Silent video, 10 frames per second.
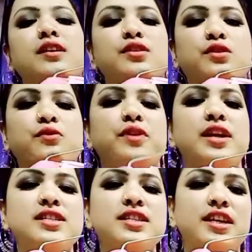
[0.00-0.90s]
तो
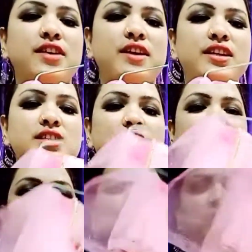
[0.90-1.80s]
फ्रेंड्स ये वाली
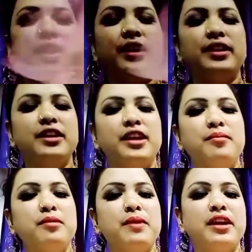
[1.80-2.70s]
साड़ी जो है ये
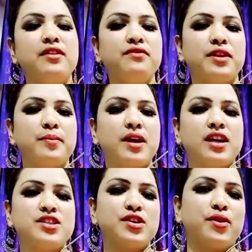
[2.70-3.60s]
भी मैंने
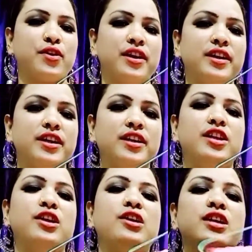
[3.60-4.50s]
फ्लिपकार्ट से ऑर्डर की
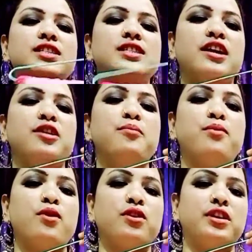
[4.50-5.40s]
थी ये साड़ी
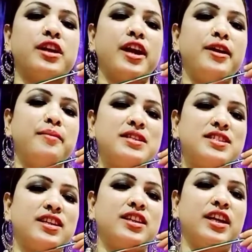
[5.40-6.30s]
बहुत ट्रेंड में
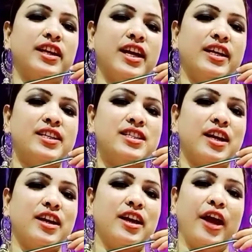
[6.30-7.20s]
चली थी नेट की
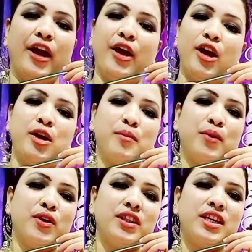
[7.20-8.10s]
साड़ी है
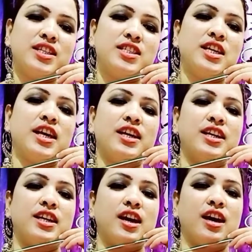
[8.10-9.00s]
बहुत ही अच्छी है
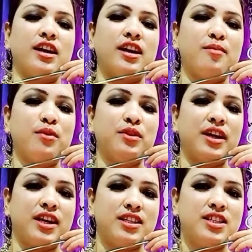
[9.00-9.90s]
अगर आपको
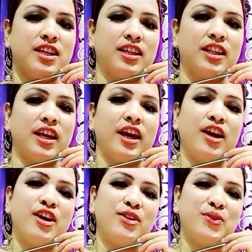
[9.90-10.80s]
ये अच्छी लगती है
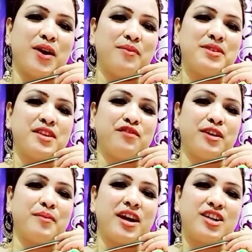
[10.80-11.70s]
तो आप इसे
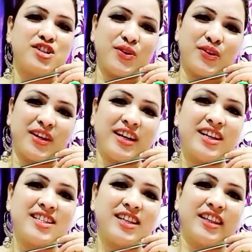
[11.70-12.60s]
फ्लिपकार्ट से ऑर्डर
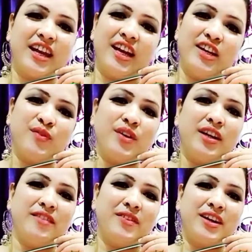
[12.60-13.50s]
कर सकते हैं
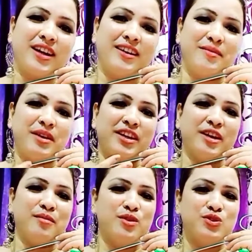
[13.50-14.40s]
डिफरेंट डिफरेंट कलर में
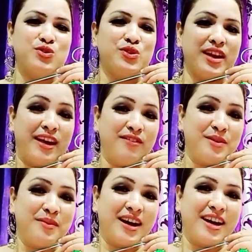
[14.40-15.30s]
ये मौजूद है
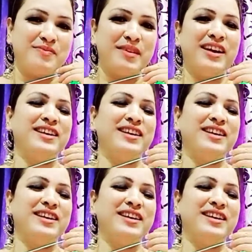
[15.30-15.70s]
फ्लिपकार्ट में